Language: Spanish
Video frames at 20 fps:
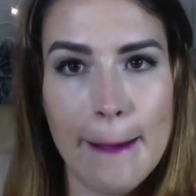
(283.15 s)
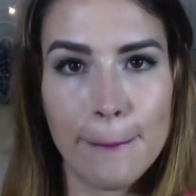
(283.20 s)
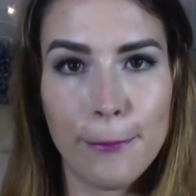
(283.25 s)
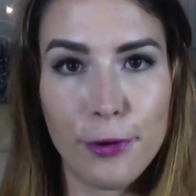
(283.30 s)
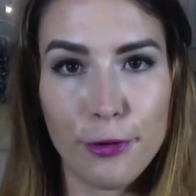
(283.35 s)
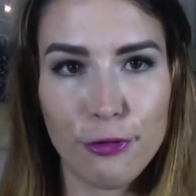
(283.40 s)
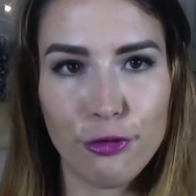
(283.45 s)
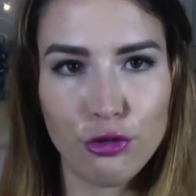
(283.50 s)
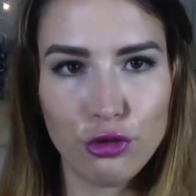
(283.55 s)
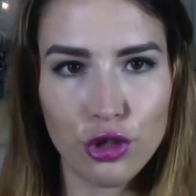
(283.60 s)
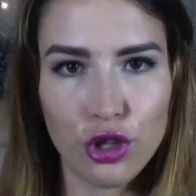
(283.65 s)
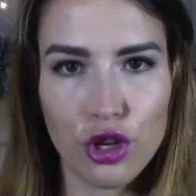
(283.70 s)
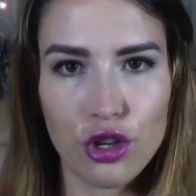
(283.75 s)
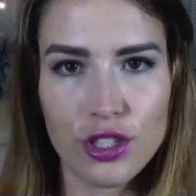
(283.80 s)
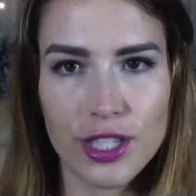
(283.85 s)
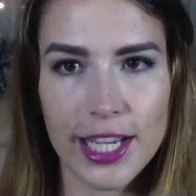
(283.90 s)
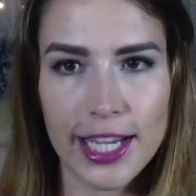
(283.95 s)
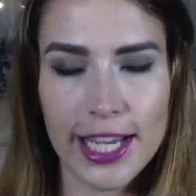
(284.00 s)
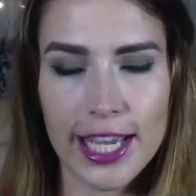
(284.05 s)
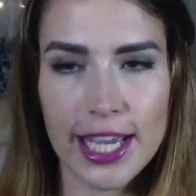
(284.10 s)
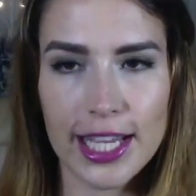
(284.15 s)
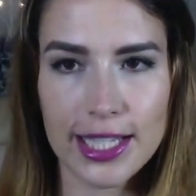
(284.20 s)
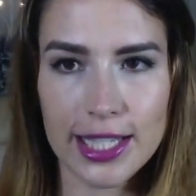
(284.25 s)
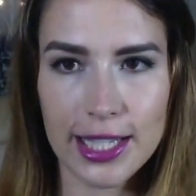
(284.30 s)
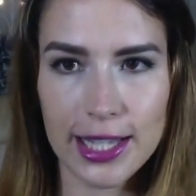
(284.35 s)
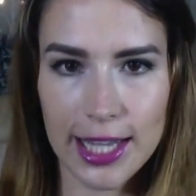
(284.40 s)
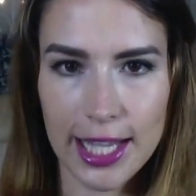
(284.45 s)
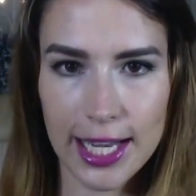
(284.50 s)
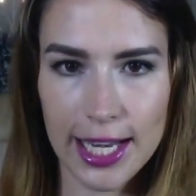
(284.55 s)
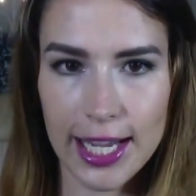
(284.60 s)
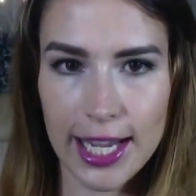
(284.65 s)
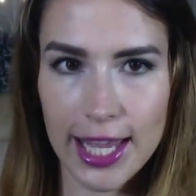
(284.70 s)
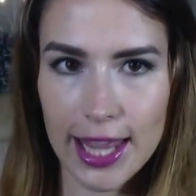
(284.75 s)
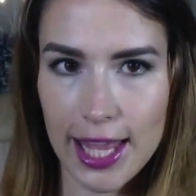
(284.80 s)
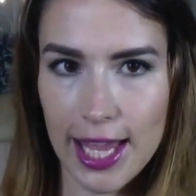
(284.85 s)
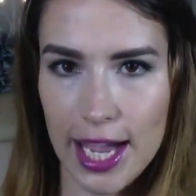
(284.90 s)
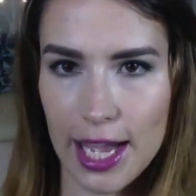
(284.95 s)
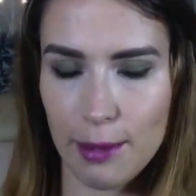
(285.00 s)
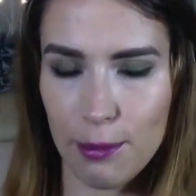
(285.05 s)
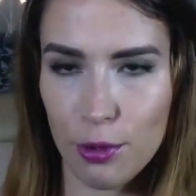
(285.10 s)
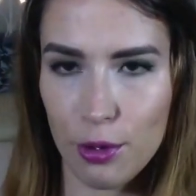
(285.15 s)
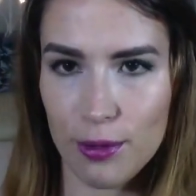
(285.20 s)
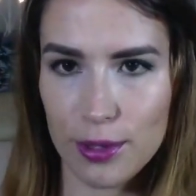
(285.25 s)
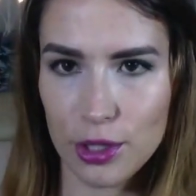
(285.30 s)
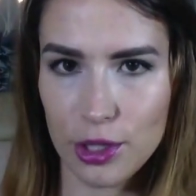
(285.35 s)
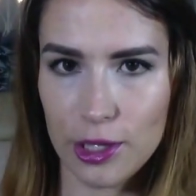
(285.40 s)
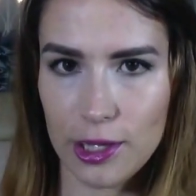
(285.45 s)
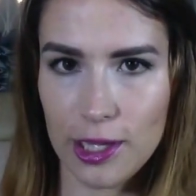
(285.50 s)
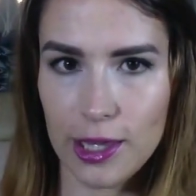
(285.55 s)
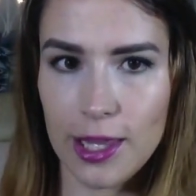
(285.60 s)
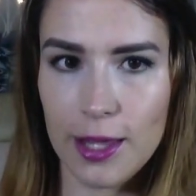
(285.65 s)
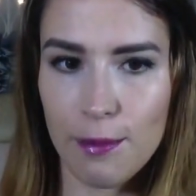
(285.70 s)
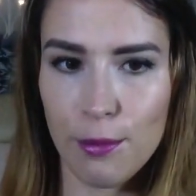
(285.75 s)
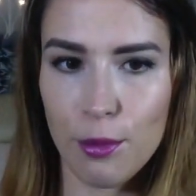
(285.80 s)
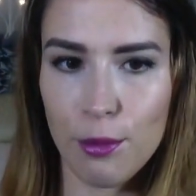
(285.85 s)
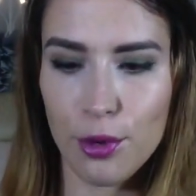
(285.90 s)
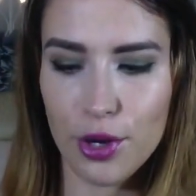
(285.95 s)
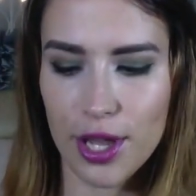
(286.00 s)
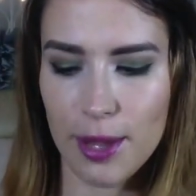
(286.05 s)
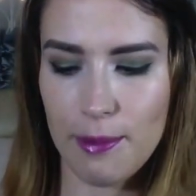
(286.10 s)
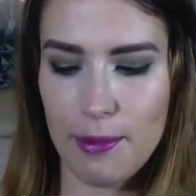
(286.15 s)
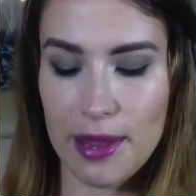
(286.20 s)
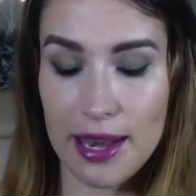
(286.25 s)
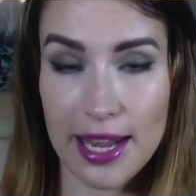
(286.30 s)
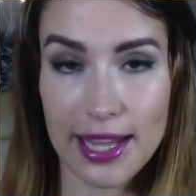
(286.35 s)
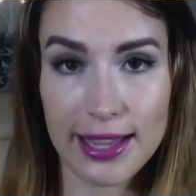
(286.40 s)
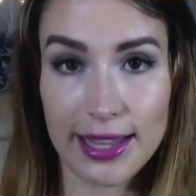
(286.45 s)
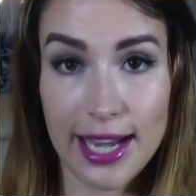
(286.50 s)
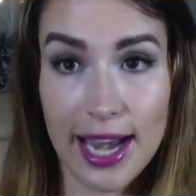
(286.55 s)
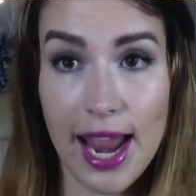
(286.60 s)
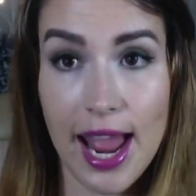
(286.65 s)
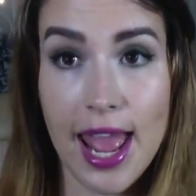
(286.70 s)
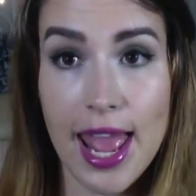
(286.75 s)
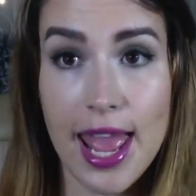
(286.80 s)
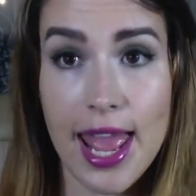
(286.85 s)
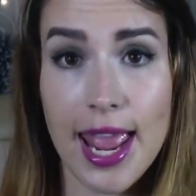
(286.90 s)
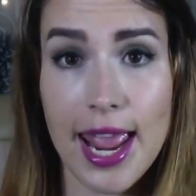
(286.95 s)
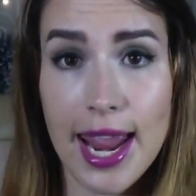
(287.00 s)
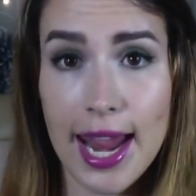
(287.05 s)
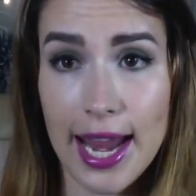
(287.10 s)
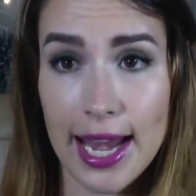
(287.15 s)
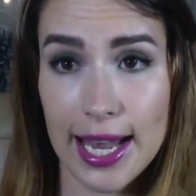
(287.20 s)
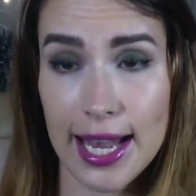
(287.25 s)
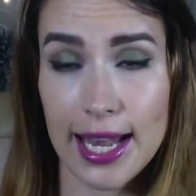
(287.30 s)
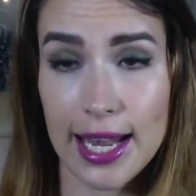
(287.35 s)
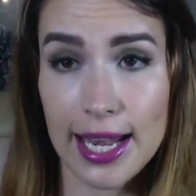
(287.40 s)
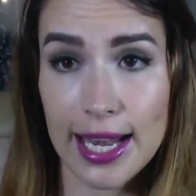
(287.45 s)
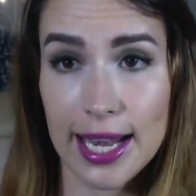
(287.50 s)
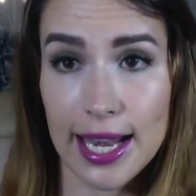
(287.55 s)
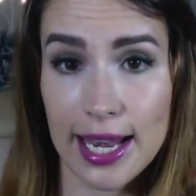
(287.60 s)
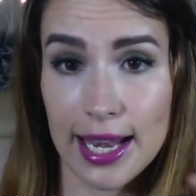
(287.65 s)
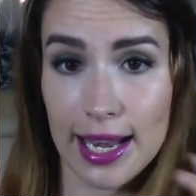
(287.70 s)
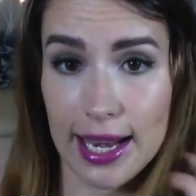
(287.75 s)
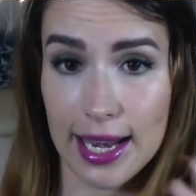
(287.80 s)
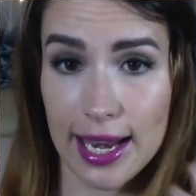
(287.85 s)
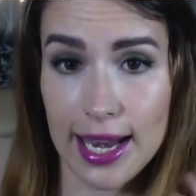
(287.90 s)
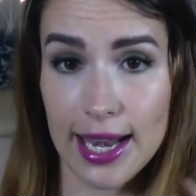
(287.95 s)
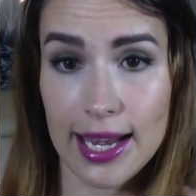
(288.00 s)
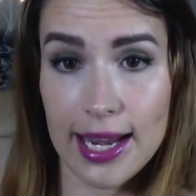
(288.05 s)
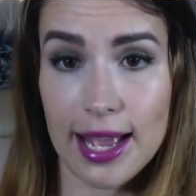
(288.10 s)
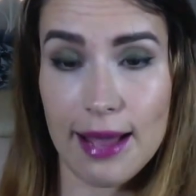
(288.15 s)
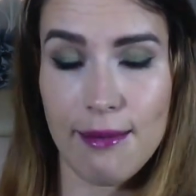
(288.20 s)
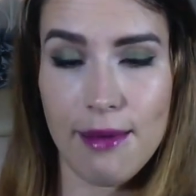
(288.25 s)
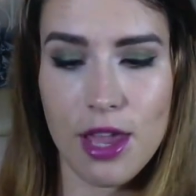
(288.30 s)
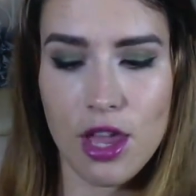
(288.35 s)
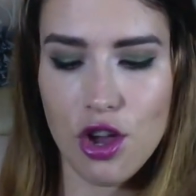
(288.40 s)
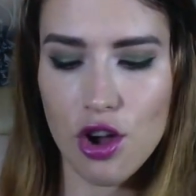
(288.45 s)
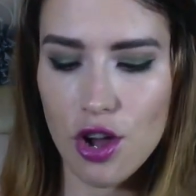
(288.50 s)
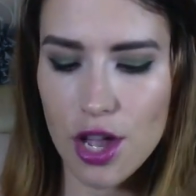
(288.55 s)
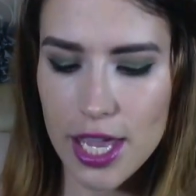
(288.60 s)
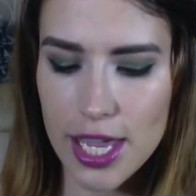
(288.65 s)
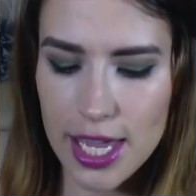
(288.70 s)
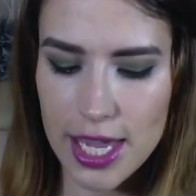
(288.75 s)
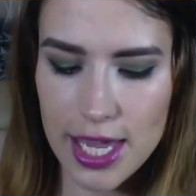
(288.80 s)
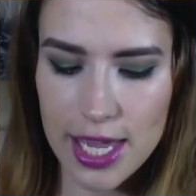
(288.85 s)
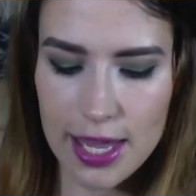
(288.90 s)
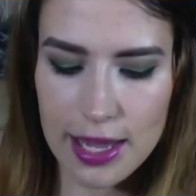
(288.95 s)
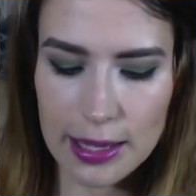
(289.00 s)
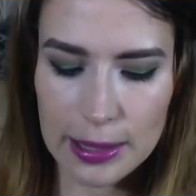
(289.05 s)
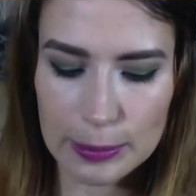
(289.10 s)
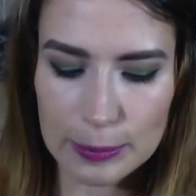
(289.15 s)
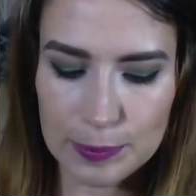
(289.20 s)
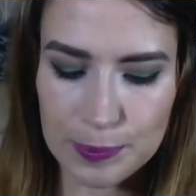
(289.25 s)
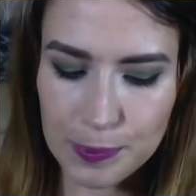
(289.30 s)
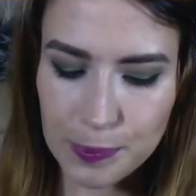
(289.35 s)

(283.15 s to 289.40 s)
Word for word: profundo, o sea que se tiene que dejar por bastante tiempo porque penetra el cabello y